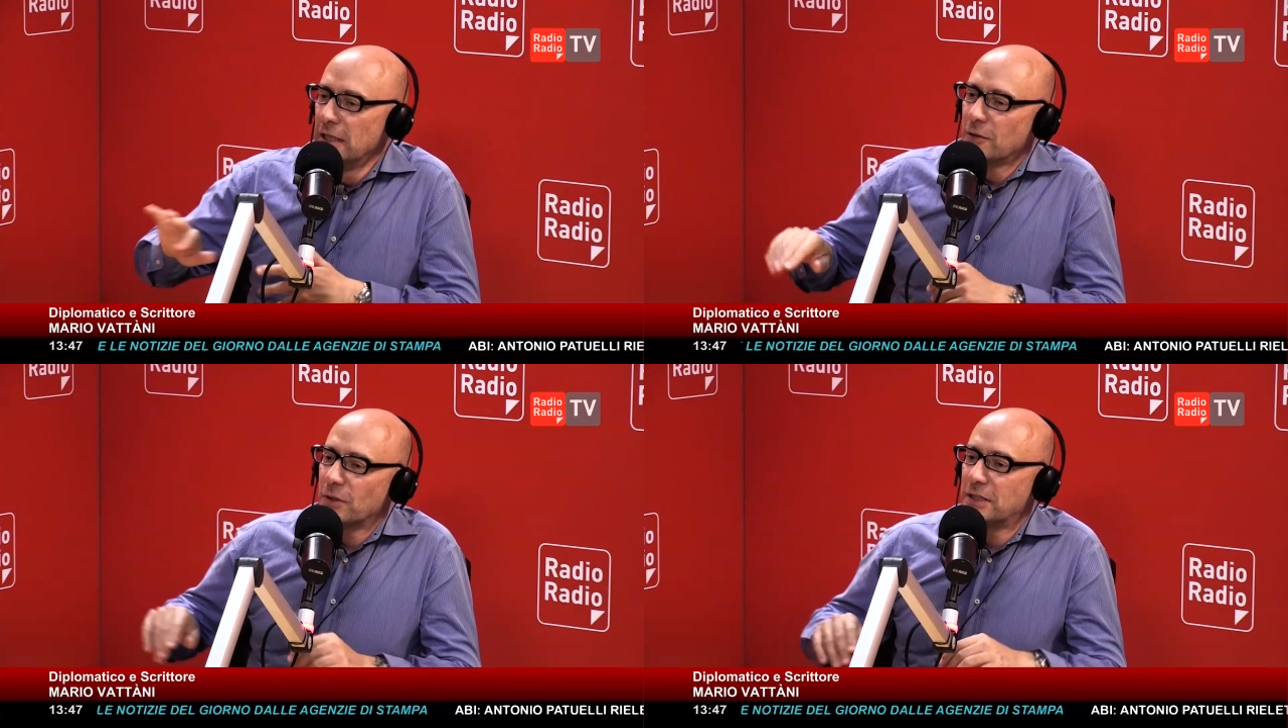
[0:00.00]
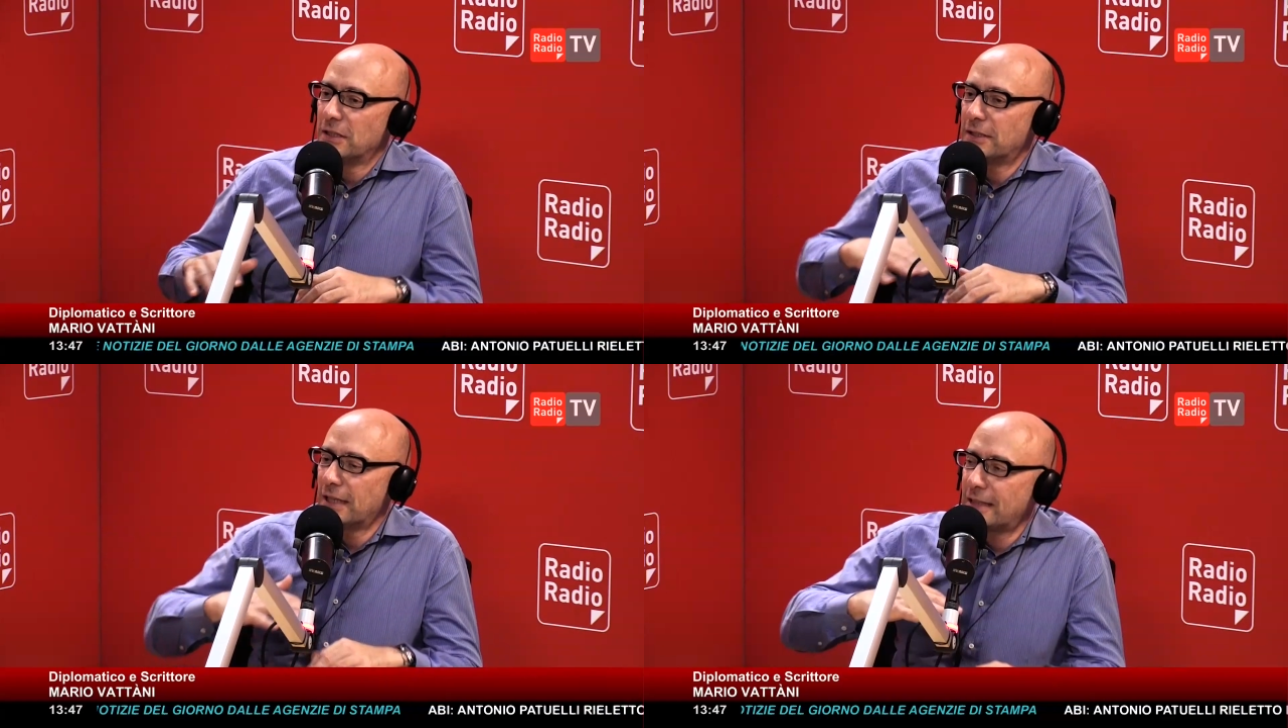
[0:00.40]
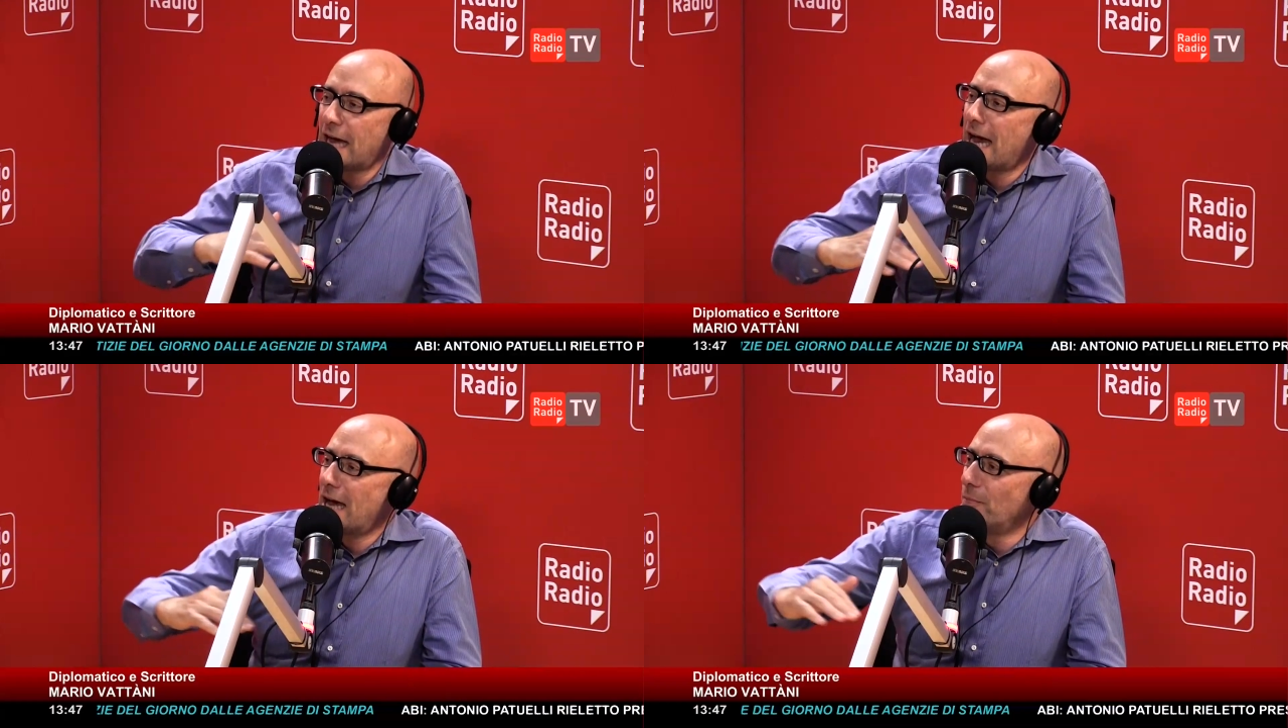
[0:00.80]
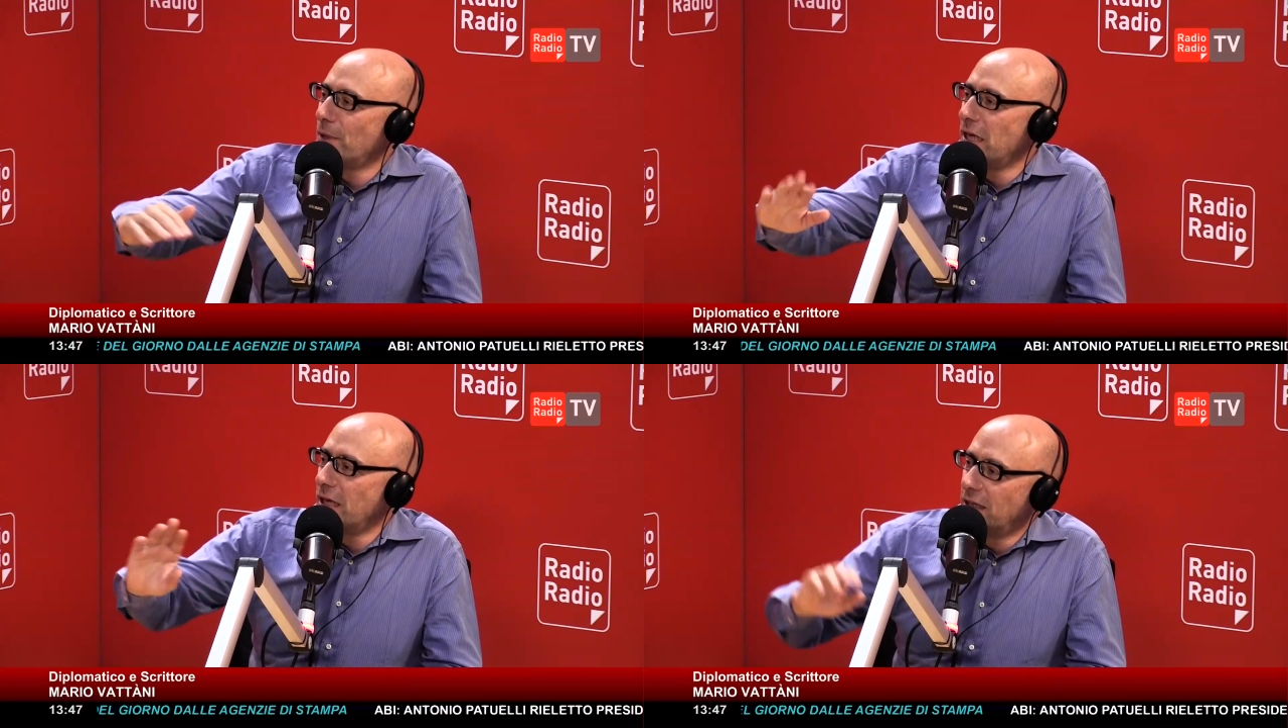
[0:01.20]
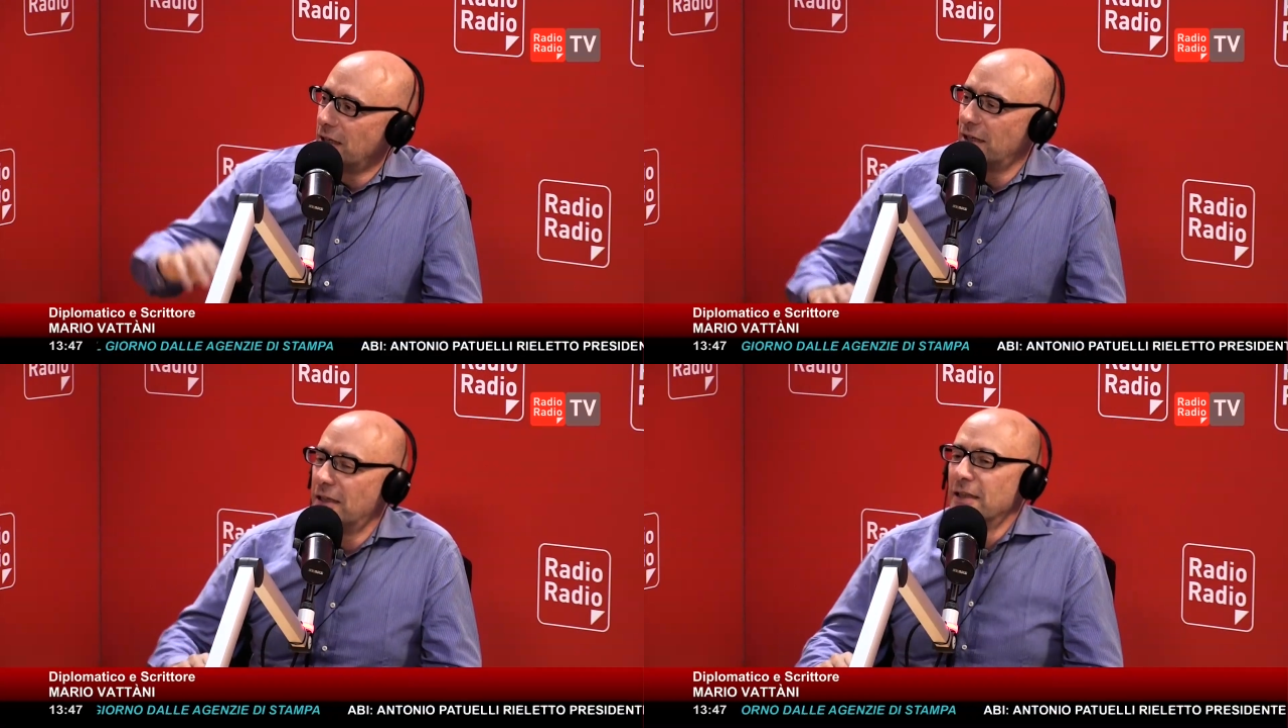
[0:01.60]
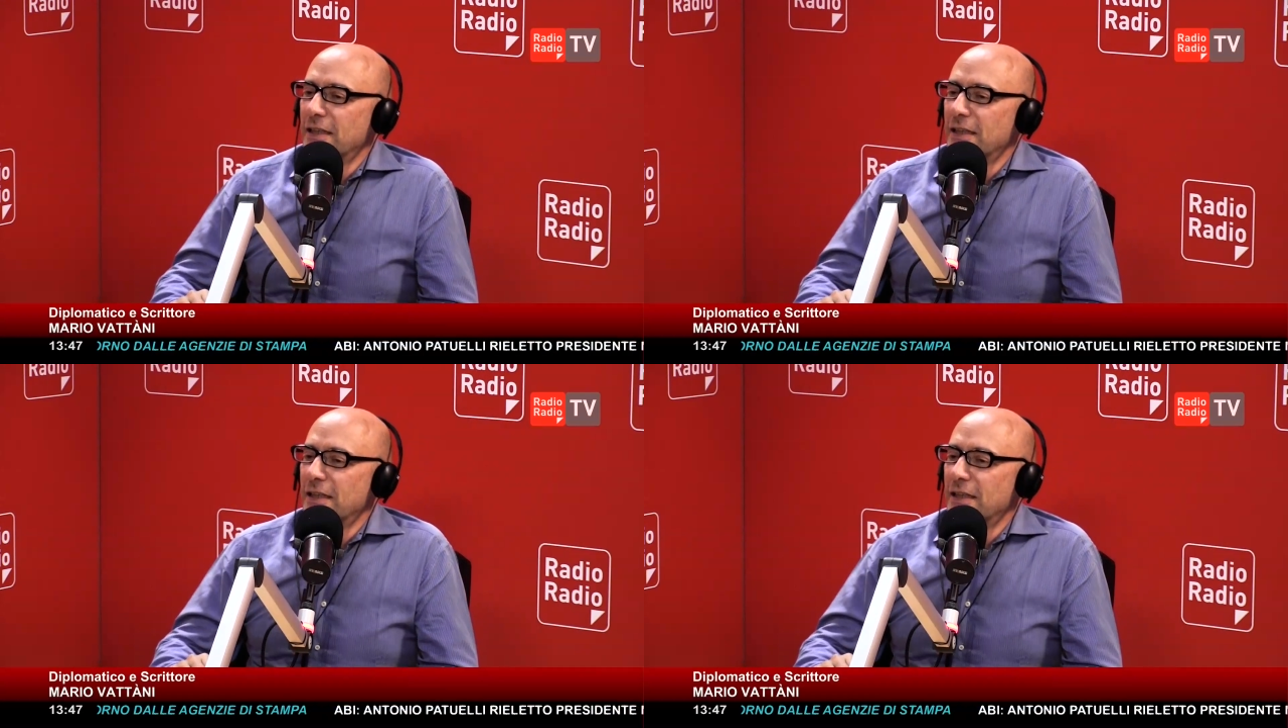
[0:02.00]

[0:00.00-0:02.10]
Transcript: questi, tatami, il,